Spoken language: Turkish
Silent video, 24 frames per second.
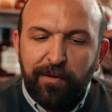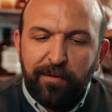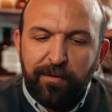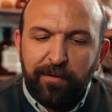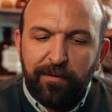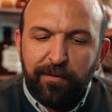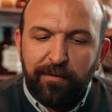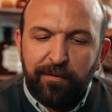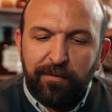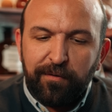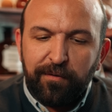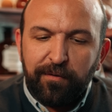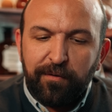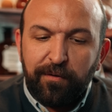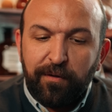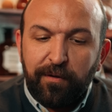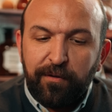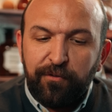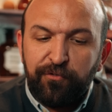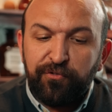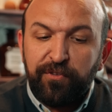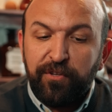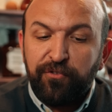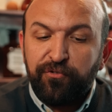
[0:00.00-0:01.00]
Ee,
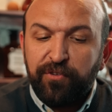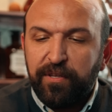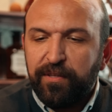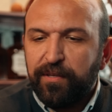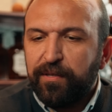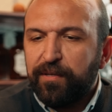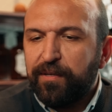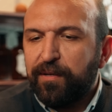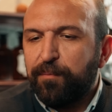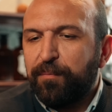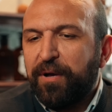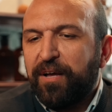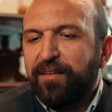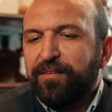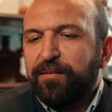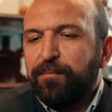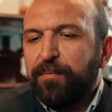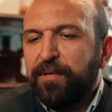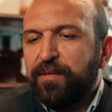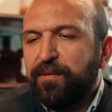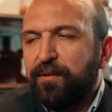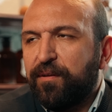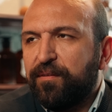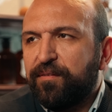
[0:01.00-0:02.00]
işte şey de yine
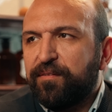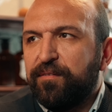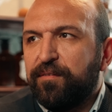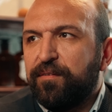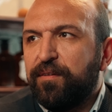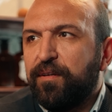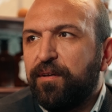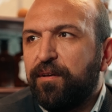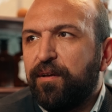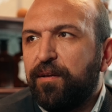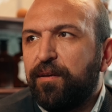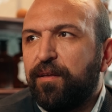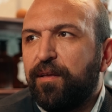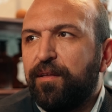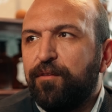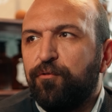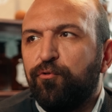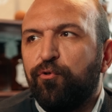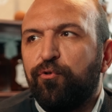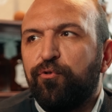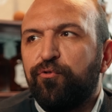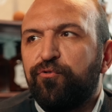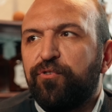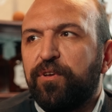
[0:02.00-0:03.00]
malzemenin aslında hani
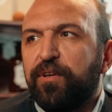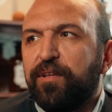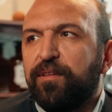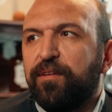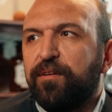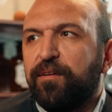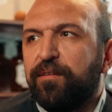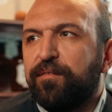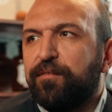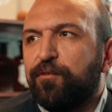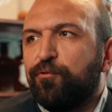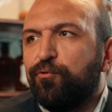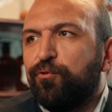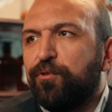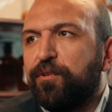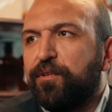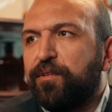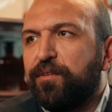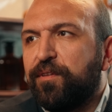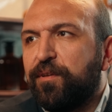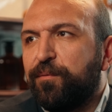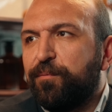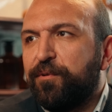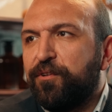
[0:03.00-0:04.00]
en doğru şekilde nasıl
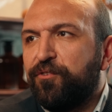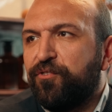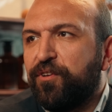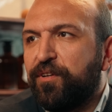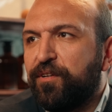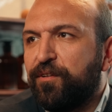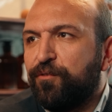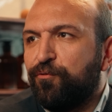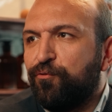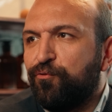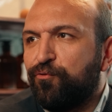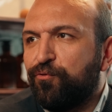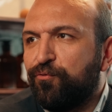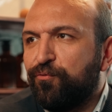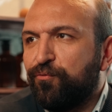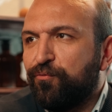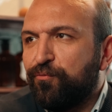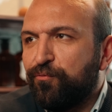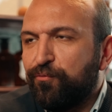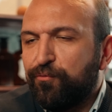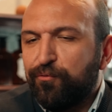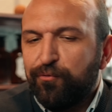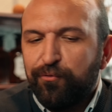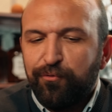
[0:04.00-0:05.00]
kullanılabileceğini
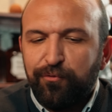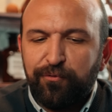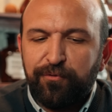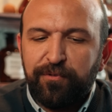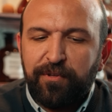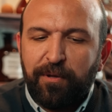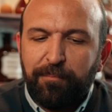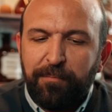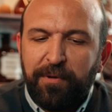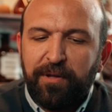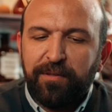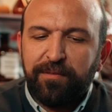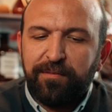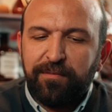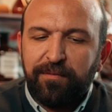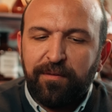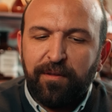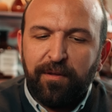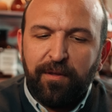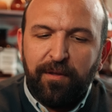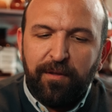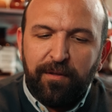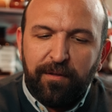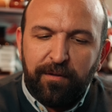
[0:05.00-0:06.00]
düşündüğünüz zaman
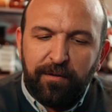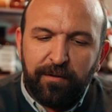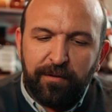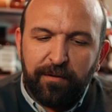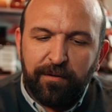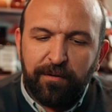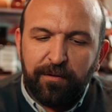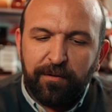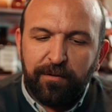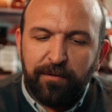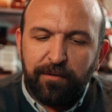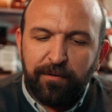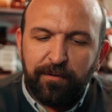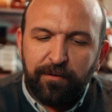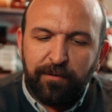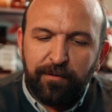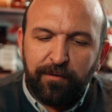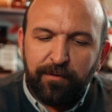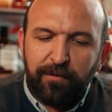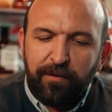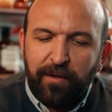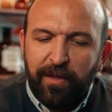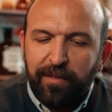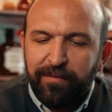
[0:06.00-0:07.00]
e,
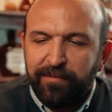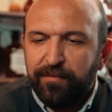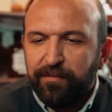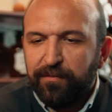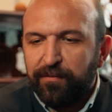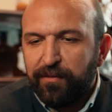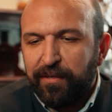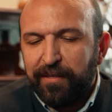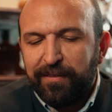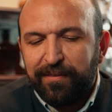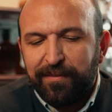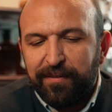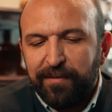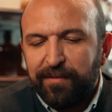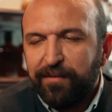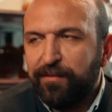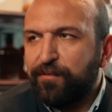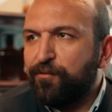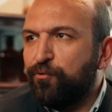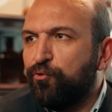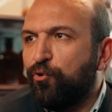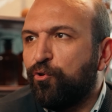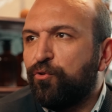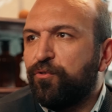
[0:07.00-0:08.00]
es,
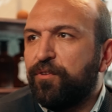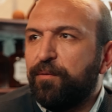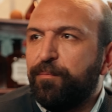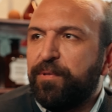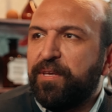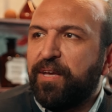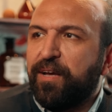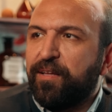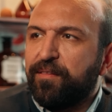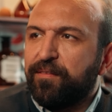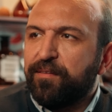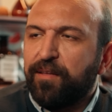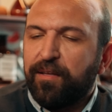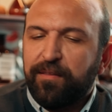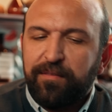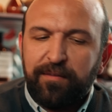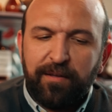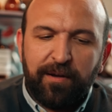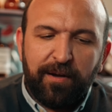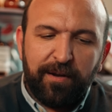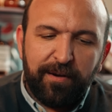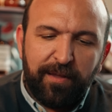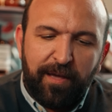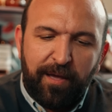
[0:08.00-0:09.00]
gittiğiniz nokta bir yandan
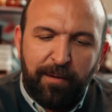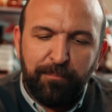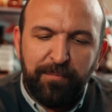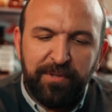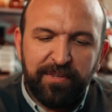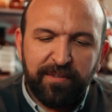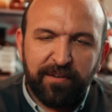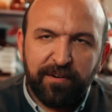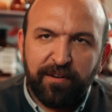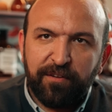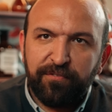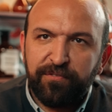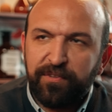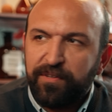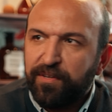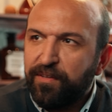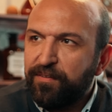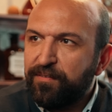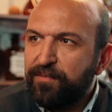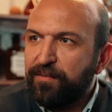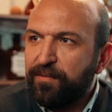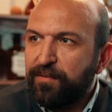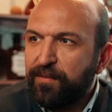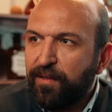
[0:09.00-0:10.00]
da. Hani hem bir taraftan
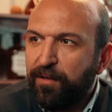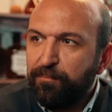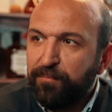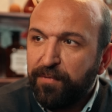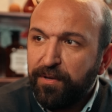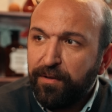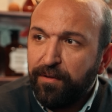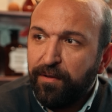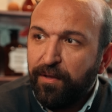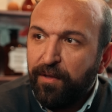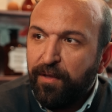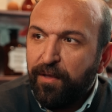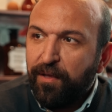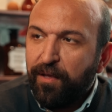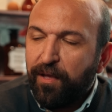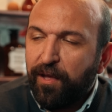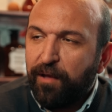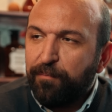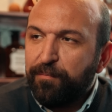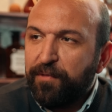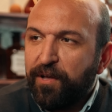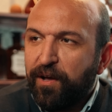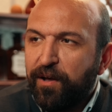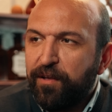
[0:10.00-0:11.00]
esinlenme
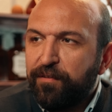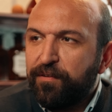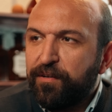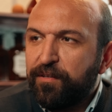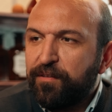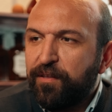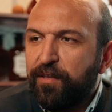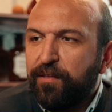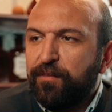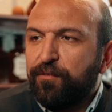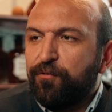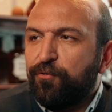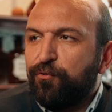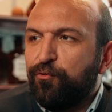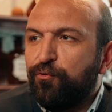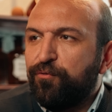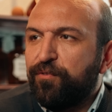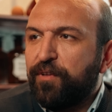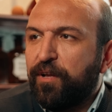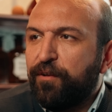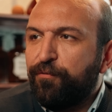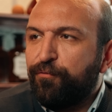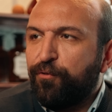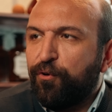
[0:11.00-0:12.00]
hem de ayvanın en
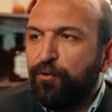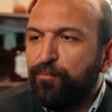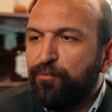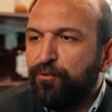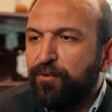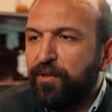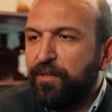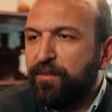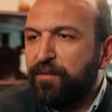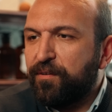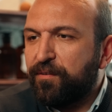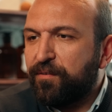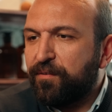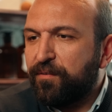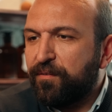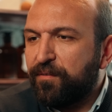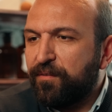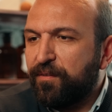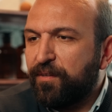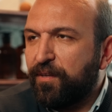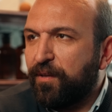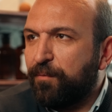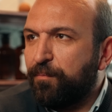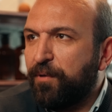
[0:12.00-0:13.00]
güzel formu nedir
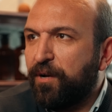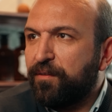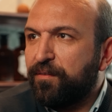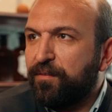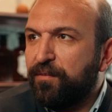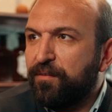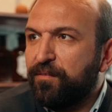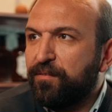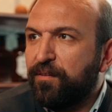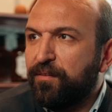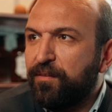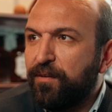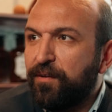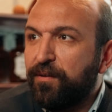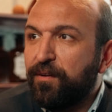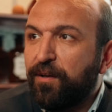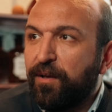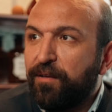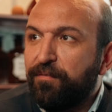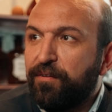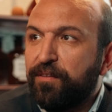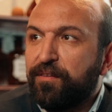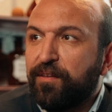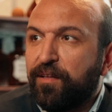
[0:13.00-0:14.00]
diye baktığınızda da hani
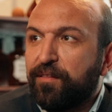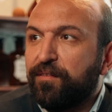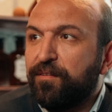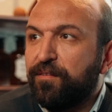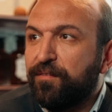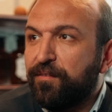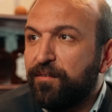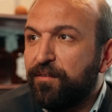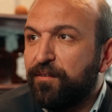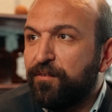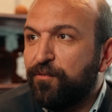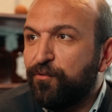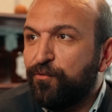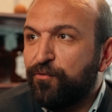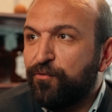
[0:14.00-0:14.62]
ayva tatlısı